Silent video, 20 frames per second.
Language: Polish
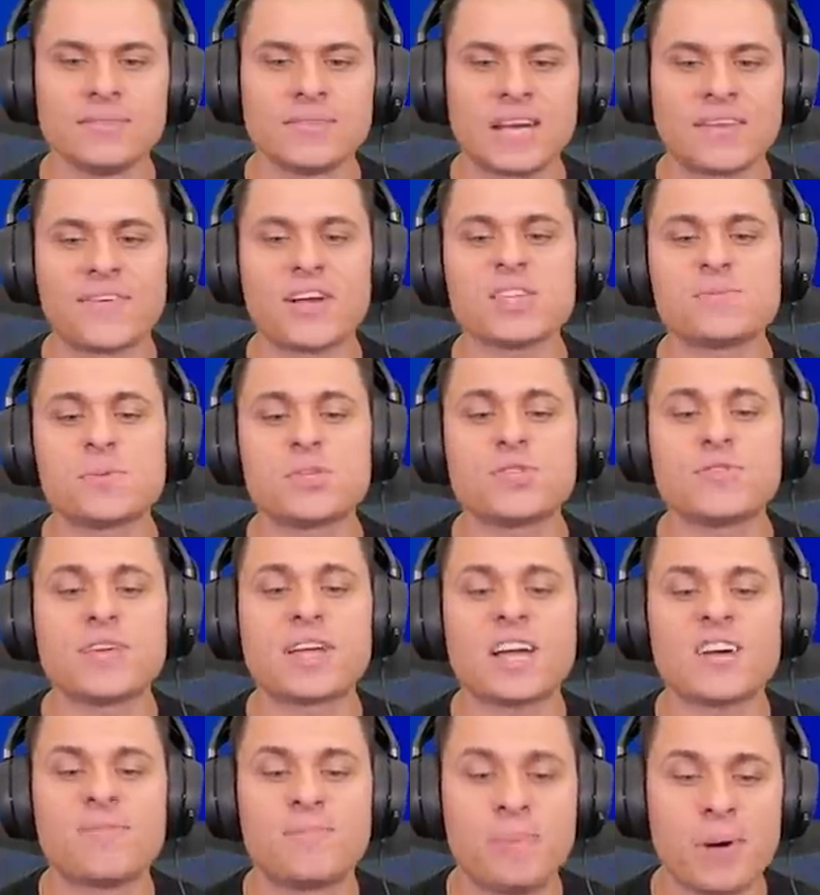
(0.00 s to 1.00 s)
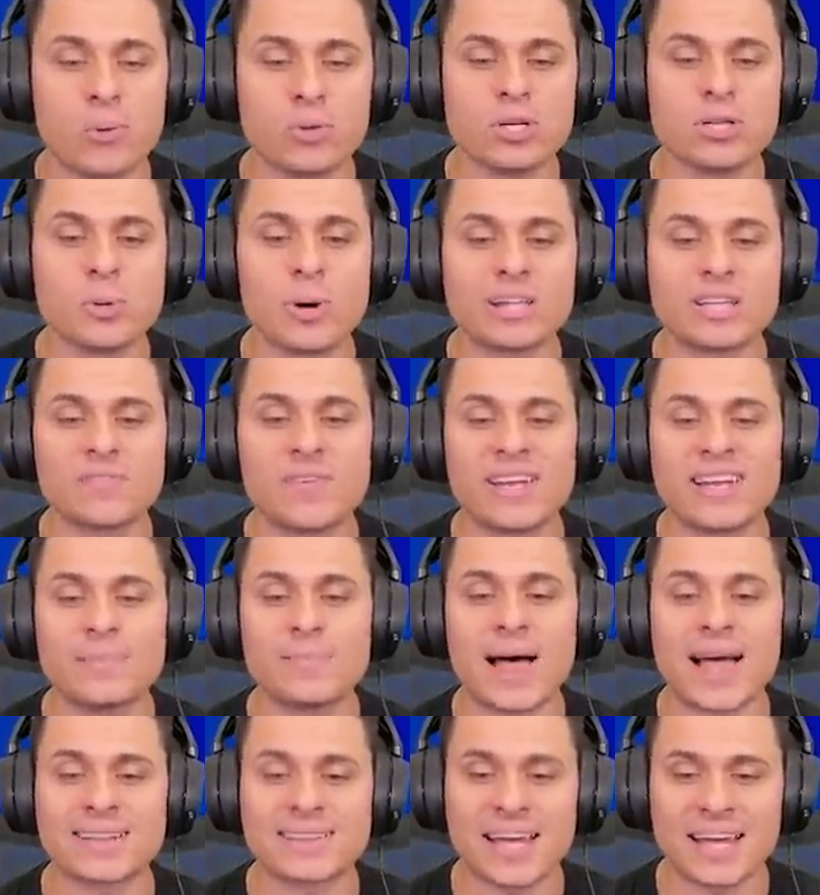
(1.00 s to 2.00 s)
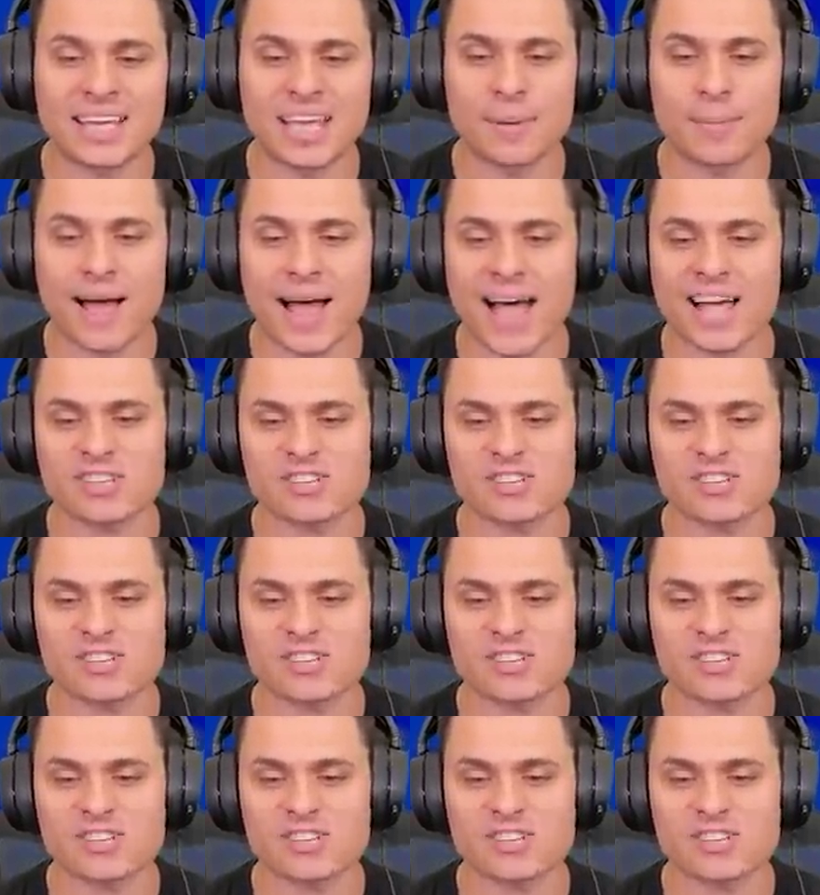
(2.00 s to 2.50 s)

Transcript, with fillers: Trafiając przeciwnika w pełni naładowanym atakiem, aż